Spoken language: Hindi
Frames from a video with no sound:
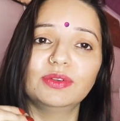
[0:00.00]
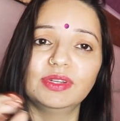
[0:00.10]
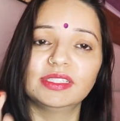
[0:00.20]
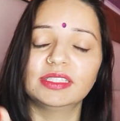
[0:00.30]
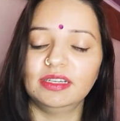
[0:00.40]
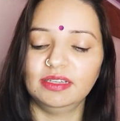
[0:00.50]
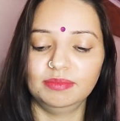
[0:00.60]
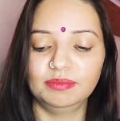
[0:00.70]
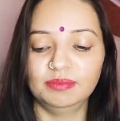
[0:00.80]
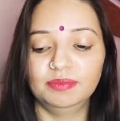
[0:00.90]
थोड़ा
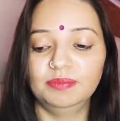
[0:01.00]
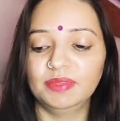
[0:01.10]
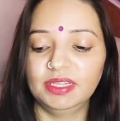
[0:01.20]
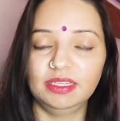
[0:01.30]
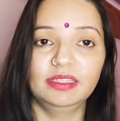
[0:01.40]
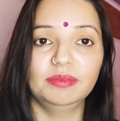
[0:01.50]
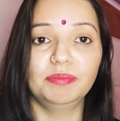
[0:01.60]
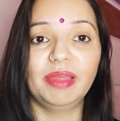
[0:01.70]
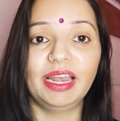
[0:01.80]
सा